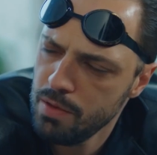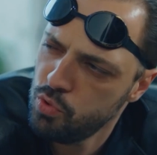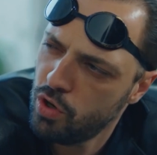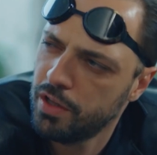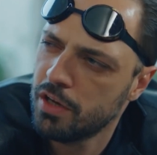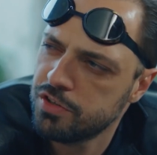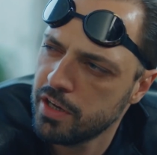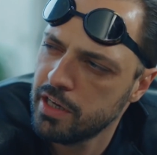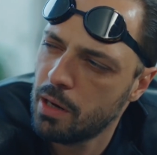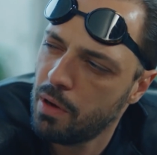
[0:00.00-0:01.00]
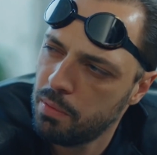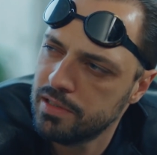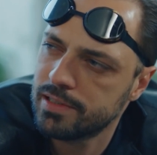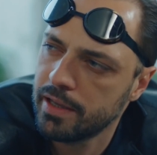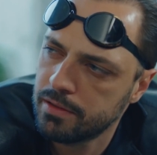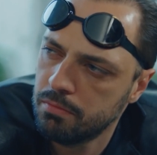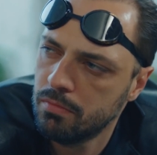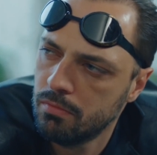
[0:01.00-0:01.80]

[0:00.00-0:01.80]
Ben bu kadar şey yapabilseydim.